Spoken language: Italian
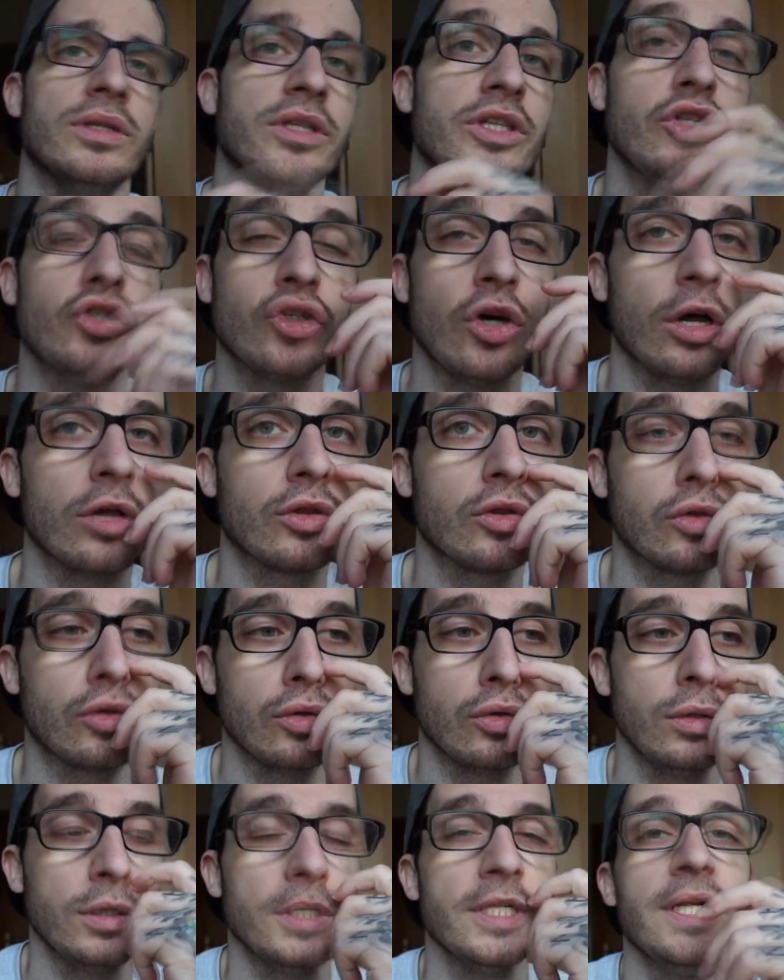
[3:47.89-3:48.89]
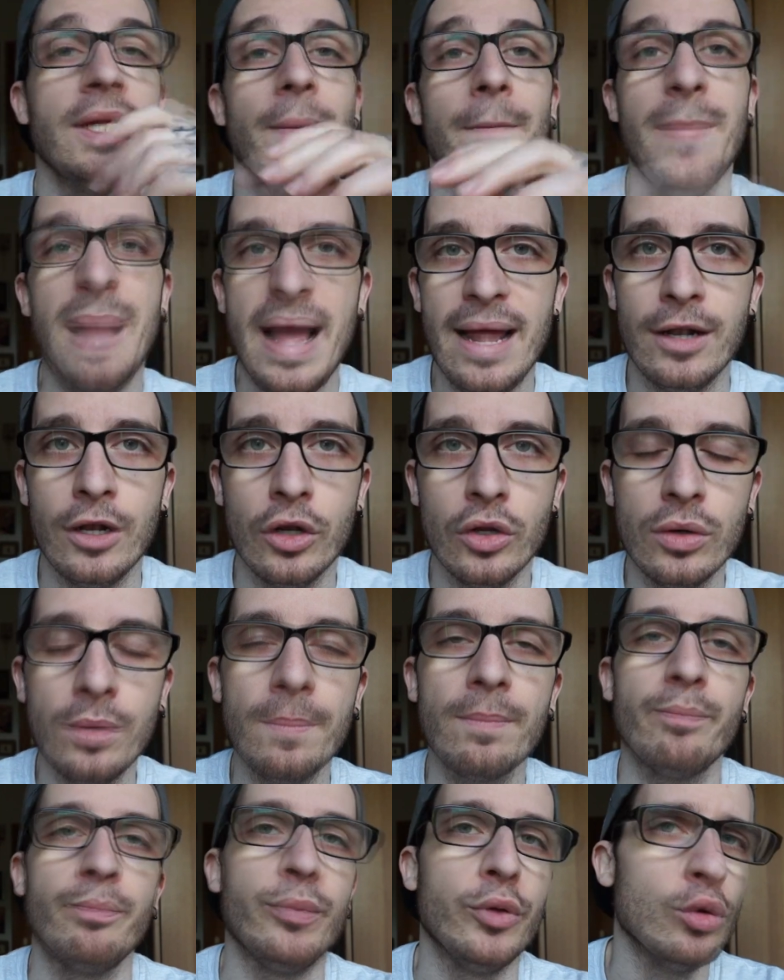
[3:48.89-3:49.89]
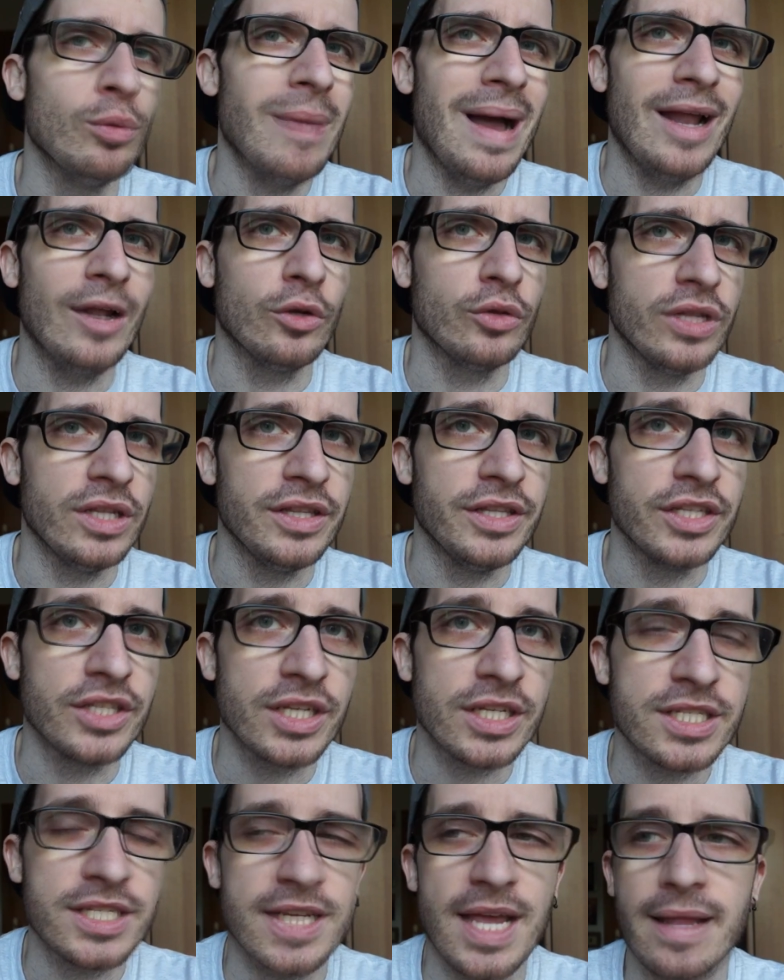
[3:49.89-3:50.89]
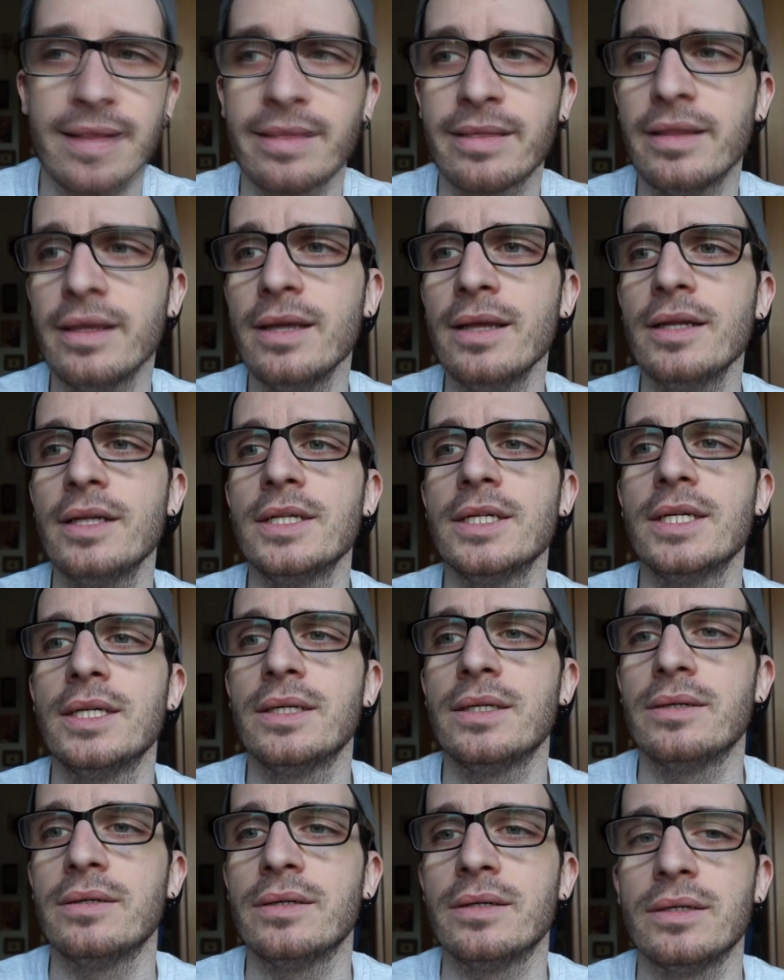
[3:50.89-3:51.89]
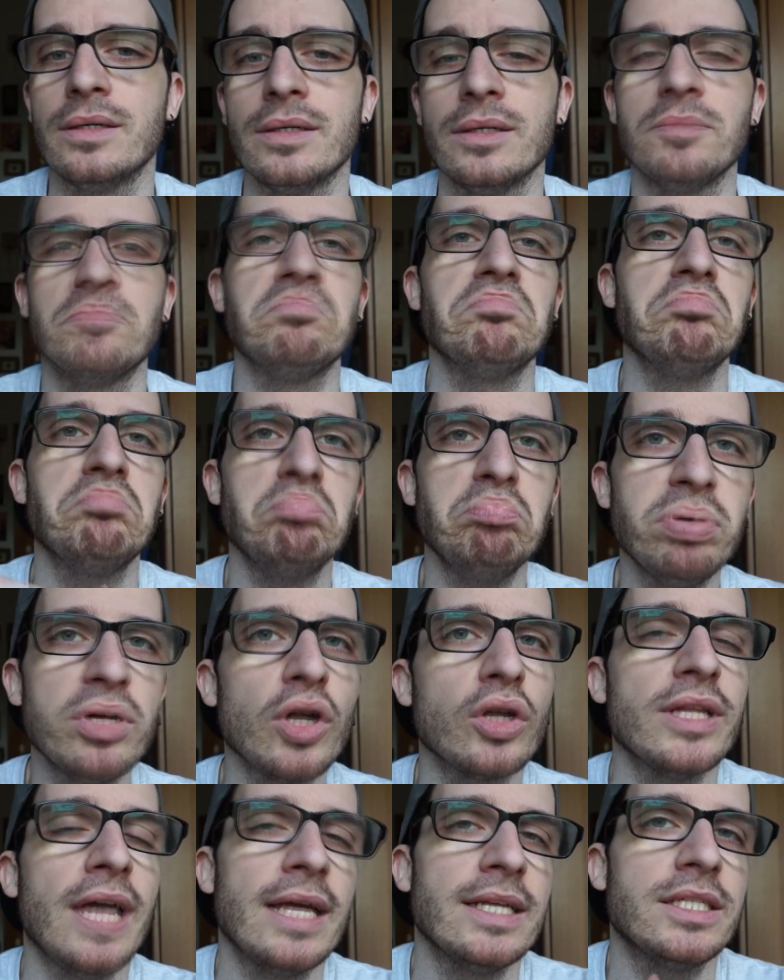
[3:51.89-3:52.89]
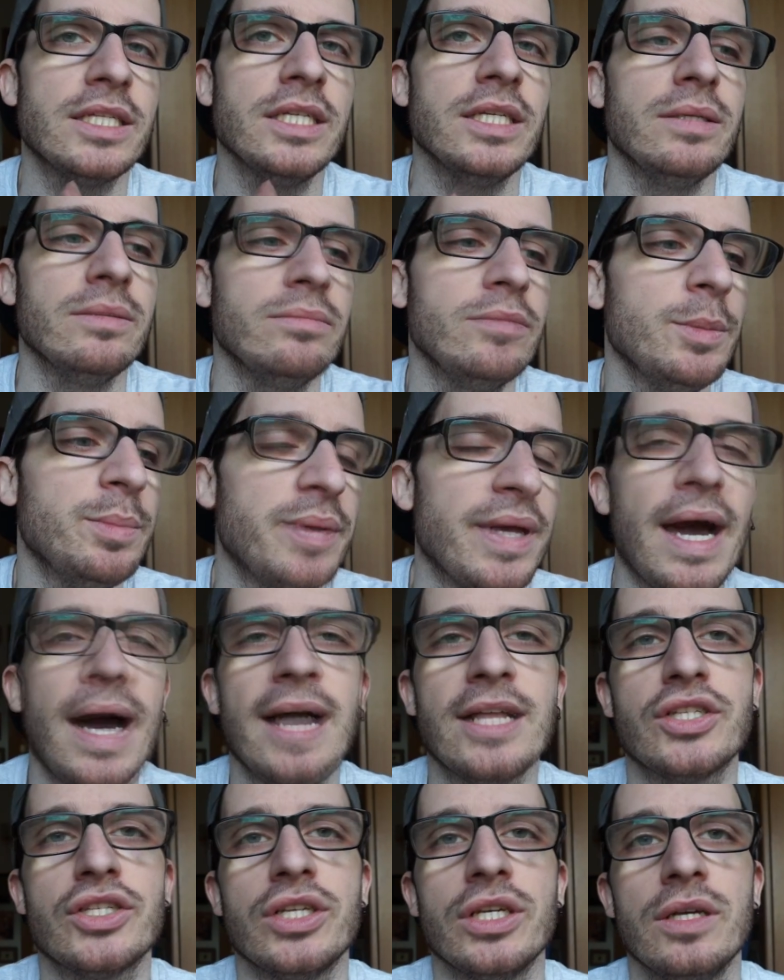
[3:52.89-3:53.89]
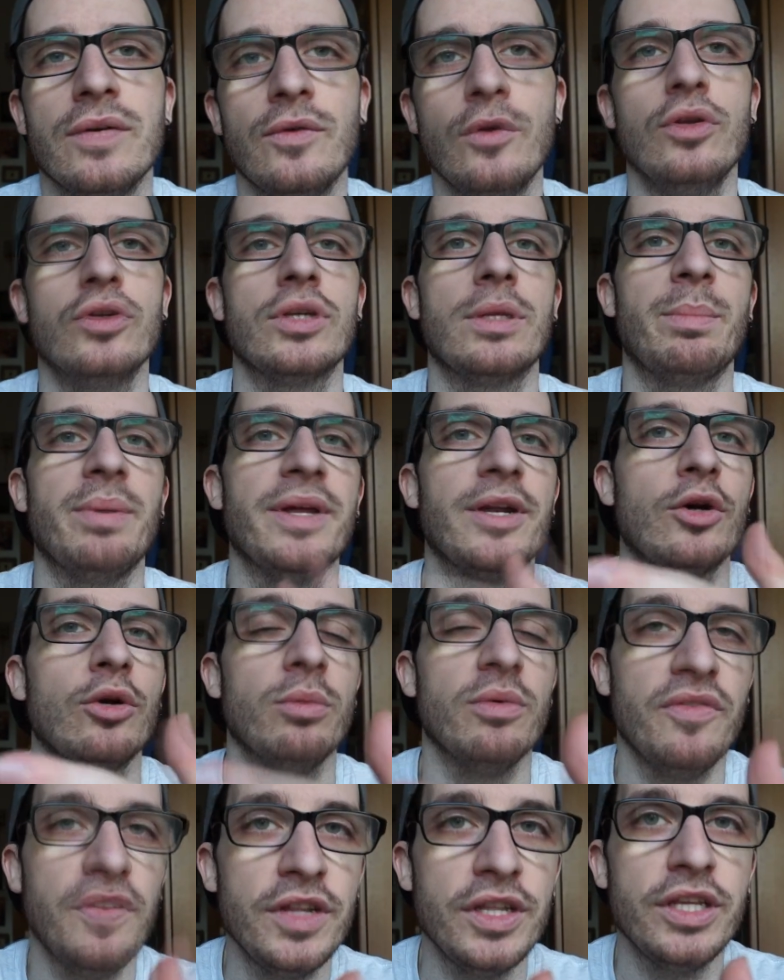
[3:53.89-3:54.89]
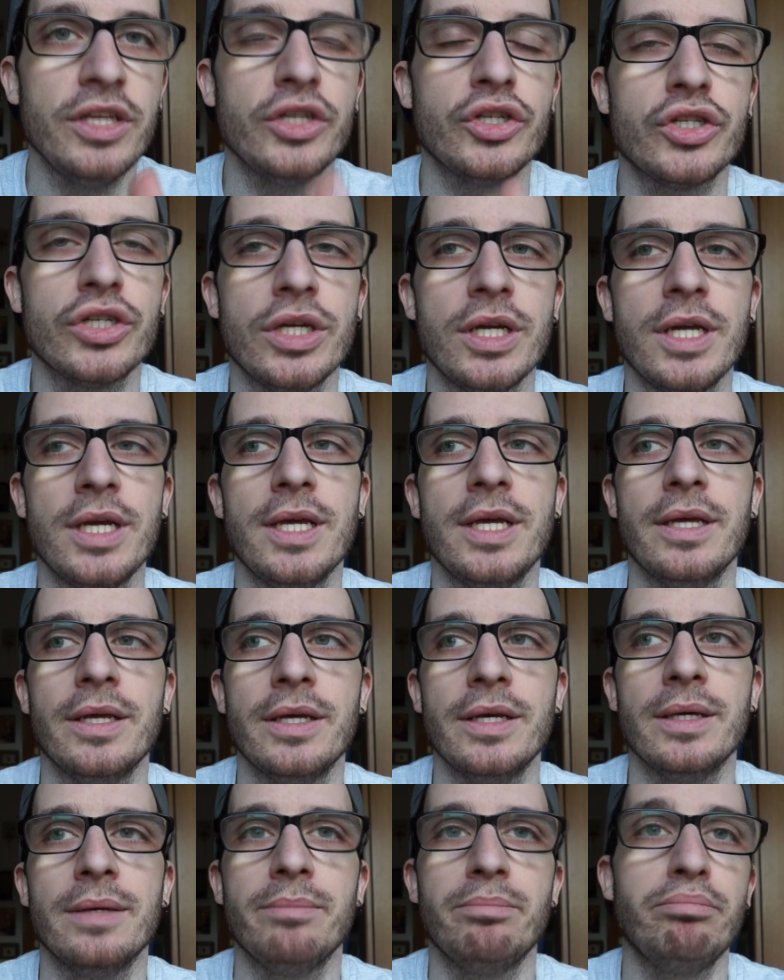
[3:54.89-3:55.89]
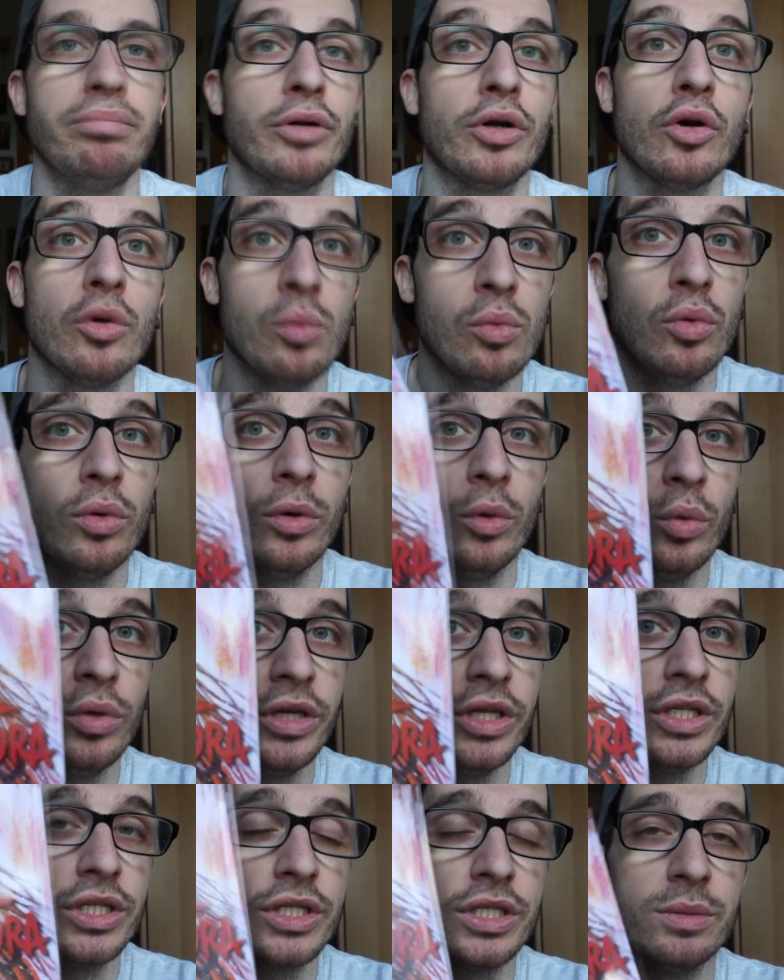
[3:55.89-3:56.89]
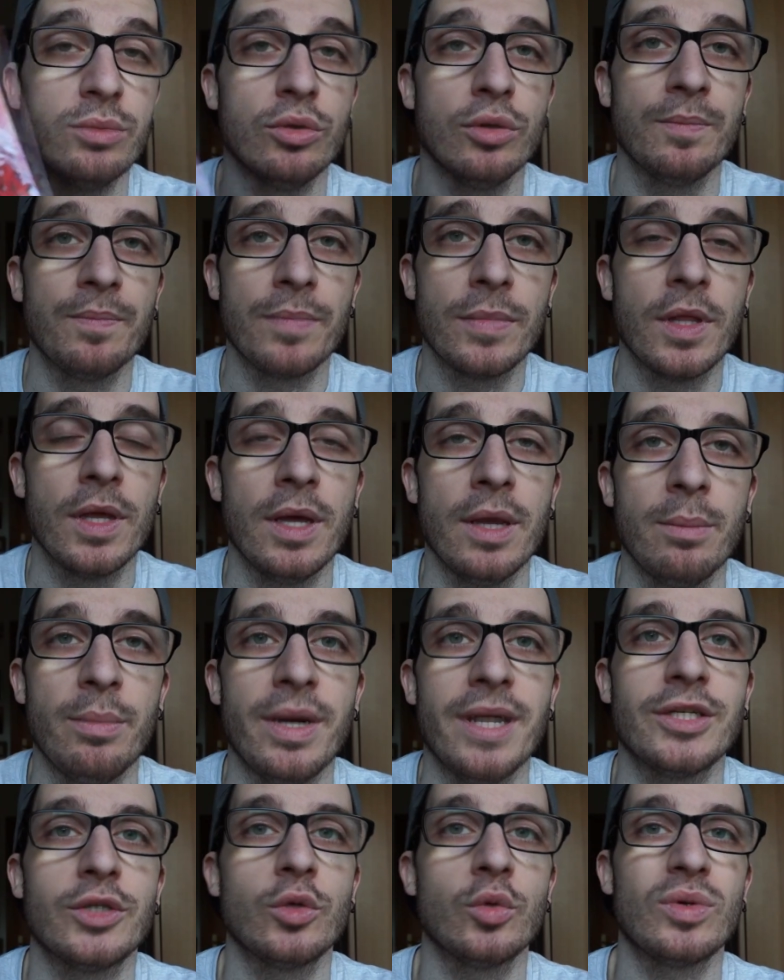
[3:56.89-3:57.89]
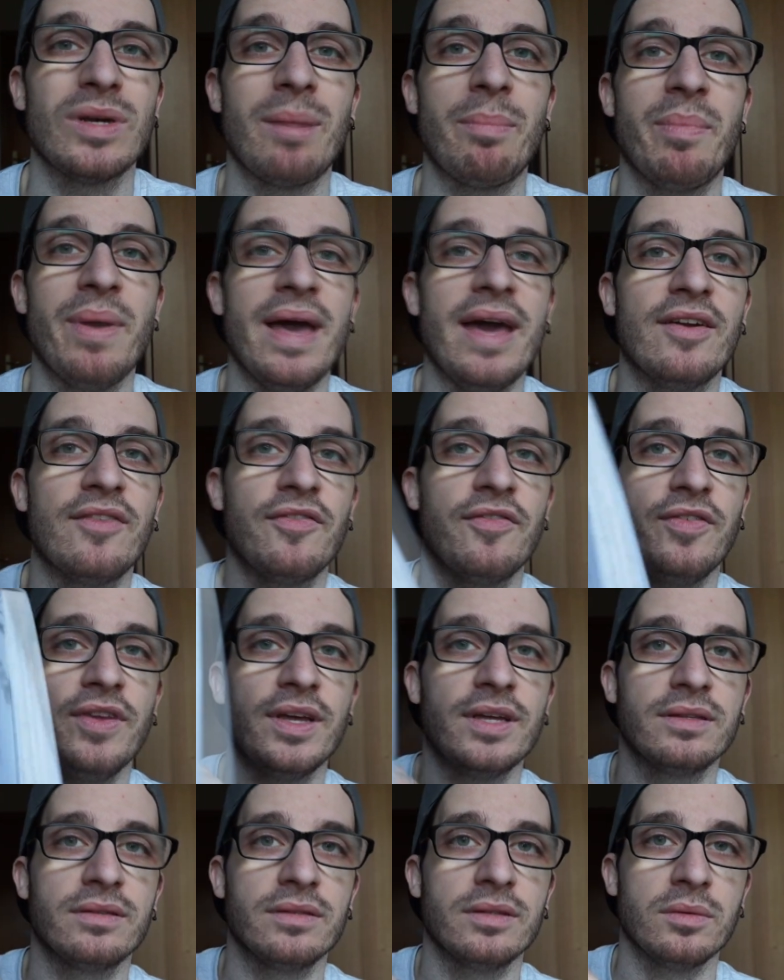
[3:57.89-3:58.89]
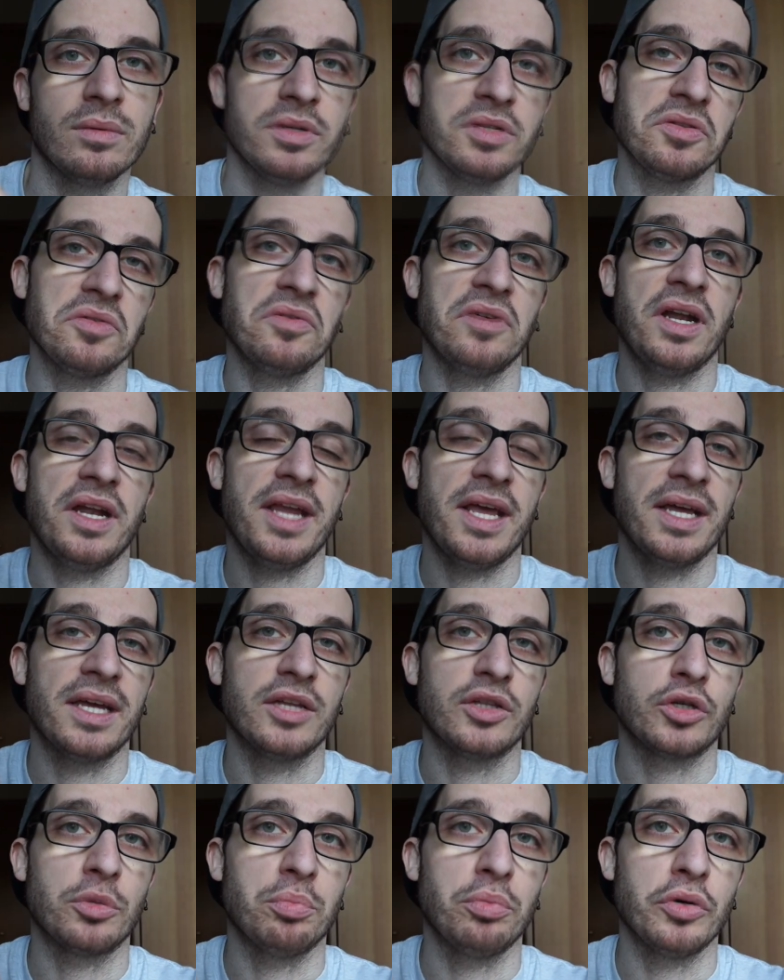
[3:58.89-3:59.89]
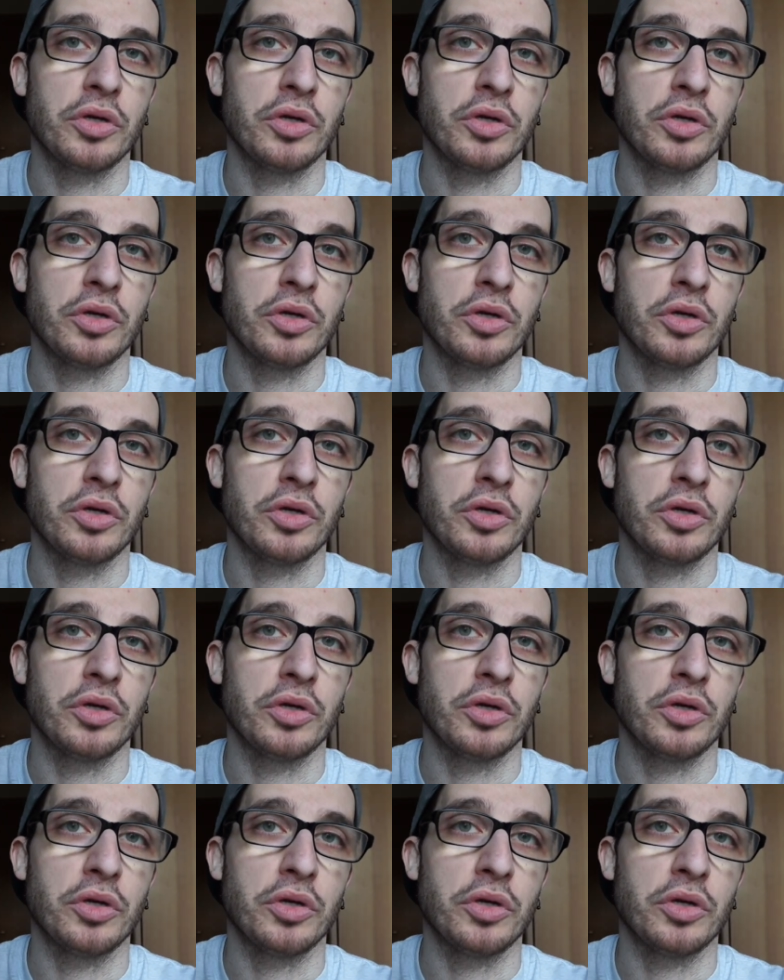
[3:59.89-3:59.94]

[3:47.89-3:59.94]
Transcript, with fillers: 18, bello, più bello del 17, eh, però dai sì, mi piace, voglio sapere come finisce, eh, però comunque lunghissimo. Per essere una perfect, questo non è neanche troppo